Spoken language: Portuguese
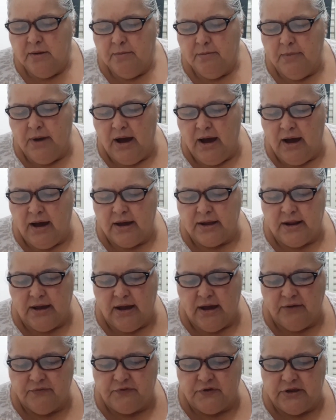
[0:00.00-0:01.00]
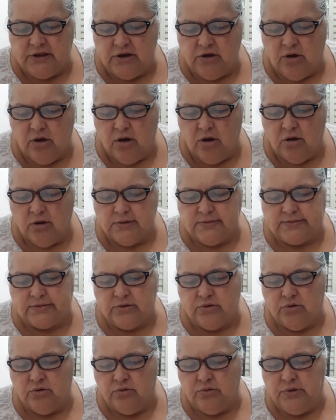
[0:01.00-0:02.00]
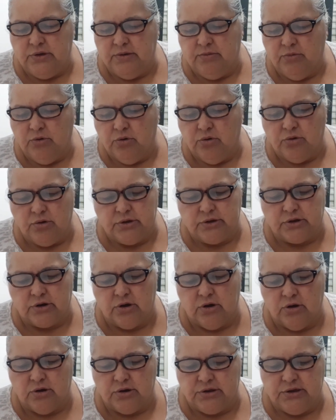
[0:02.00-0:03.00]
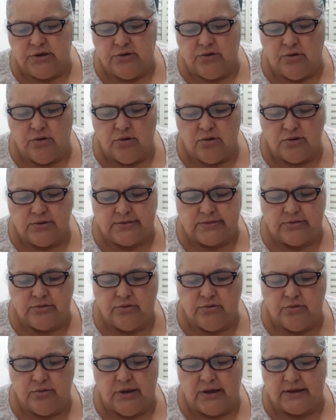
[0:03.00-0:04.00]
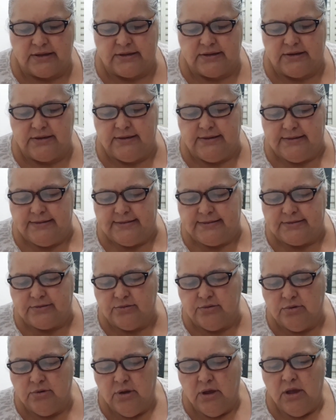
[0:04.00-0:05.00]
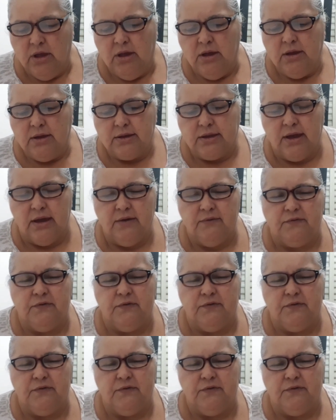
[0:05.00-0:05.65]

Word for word: Maravilhoso e muito glorioso é Cristo que